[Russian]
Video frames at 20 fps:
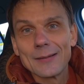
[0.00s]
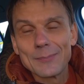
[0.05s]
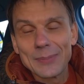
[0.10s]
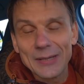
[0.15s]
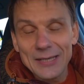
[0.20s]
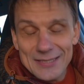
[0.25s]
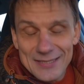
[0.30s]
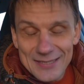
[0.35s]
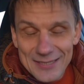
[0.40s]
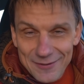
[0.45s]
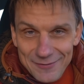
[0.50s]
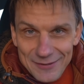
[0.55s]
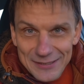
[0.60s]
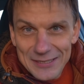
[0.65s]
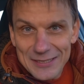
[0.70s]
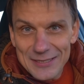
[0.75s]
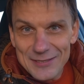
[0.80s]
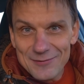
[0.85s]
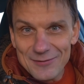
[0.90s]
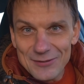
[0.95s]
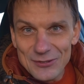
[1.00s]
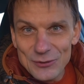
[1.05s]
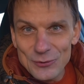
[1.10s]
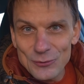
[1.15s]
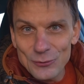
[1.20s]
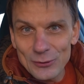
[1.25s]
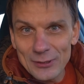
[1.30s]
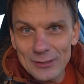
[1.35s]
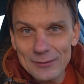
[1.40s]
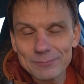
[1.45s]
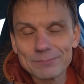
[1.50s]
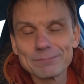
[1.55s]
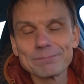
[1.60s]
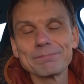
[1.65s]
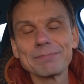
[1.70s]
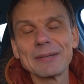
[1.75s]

Представительство Шкода